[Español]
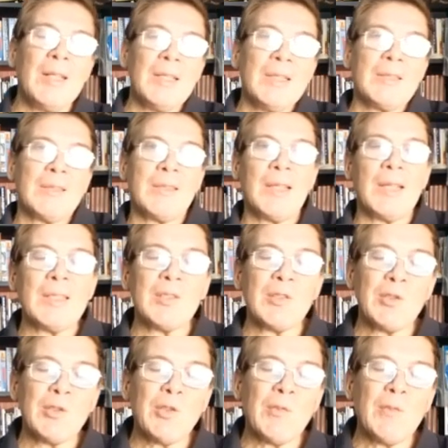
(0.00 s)
sean
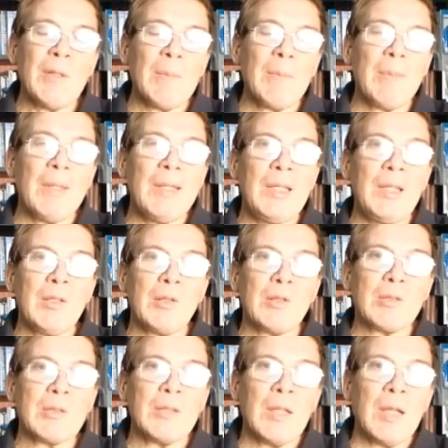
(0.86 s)
todos
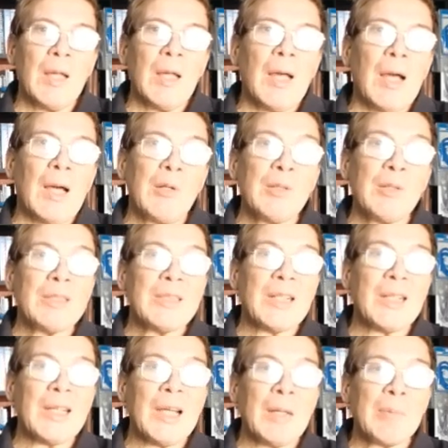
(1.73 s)
bienvenidos a
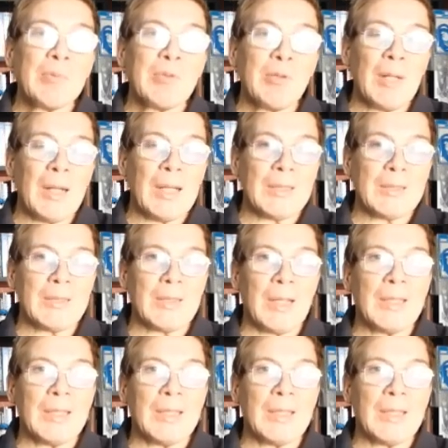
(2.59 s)
nuestras cápsulas,